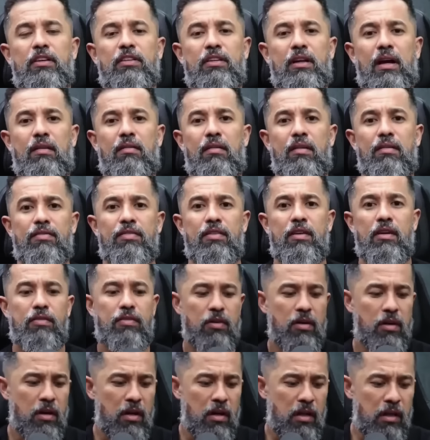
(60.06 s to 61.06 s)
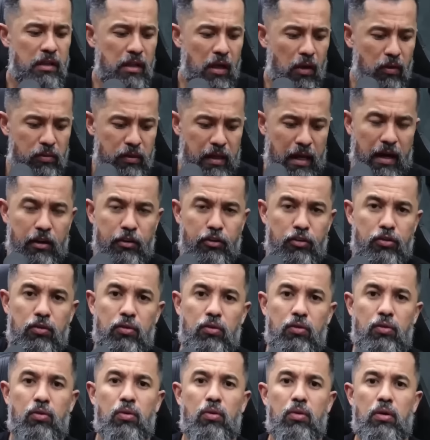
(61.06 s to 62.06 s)
a gente estava vivo, não deram
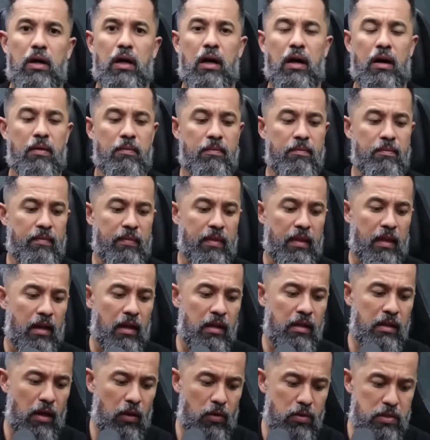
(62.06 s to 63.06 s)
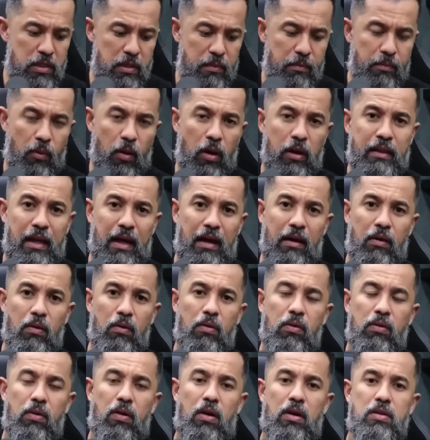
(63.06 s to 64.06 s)
estrutura, não se importaram
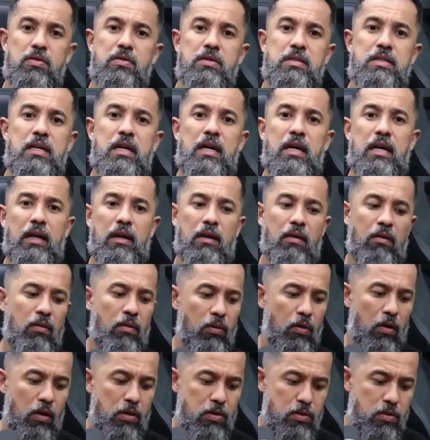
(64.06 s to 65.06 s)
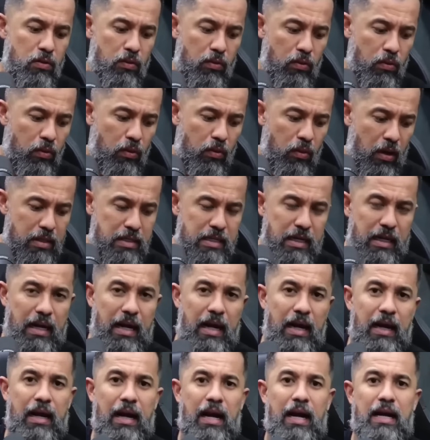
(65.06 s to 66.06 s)
com o nosso sangue, com, nosso, com nossa
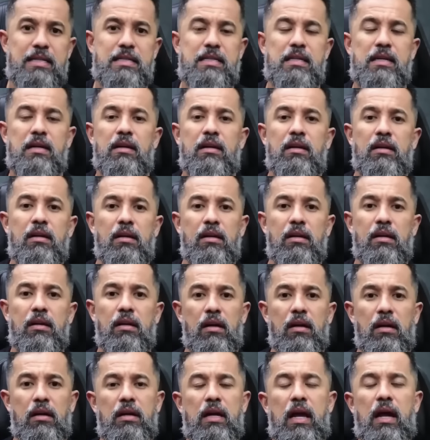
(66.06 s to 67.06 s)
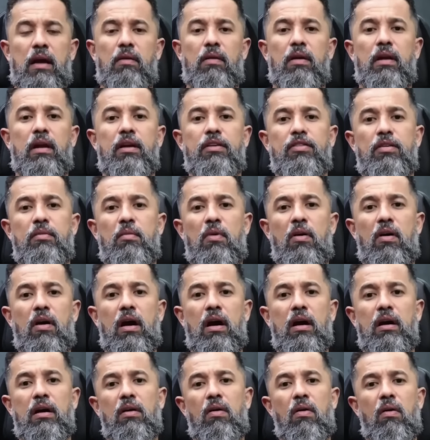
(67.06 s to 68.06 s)
carcaça. E aí, quando a gente
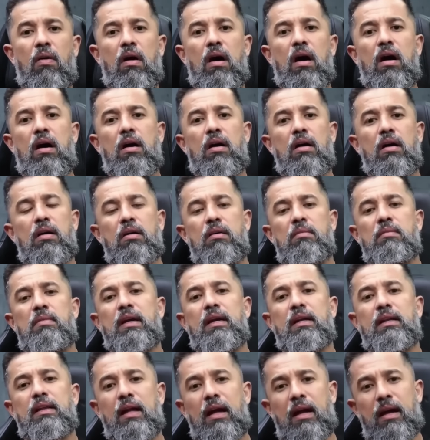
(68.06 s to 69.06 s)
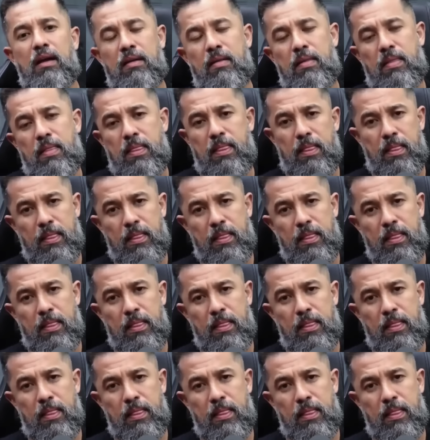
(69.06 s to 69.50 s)
morre, honra militar.